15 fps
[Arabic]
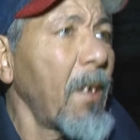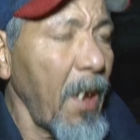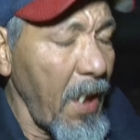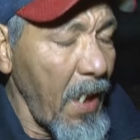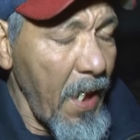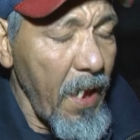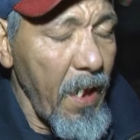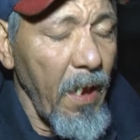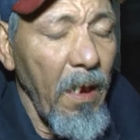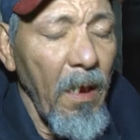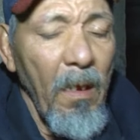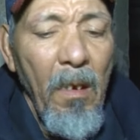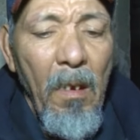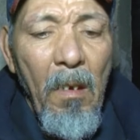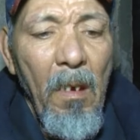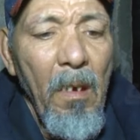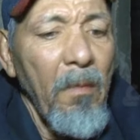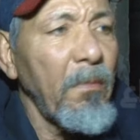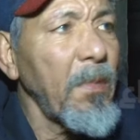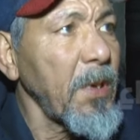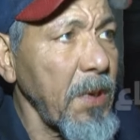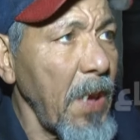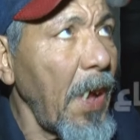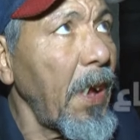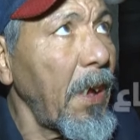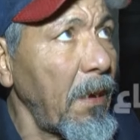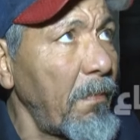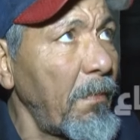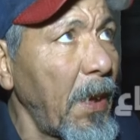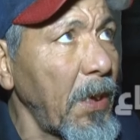اي
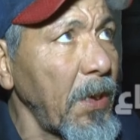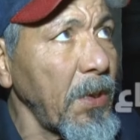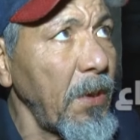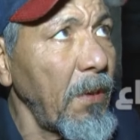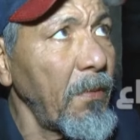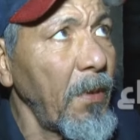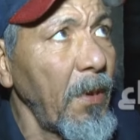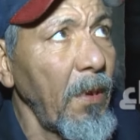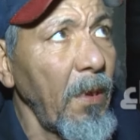بالجاهل ما شنو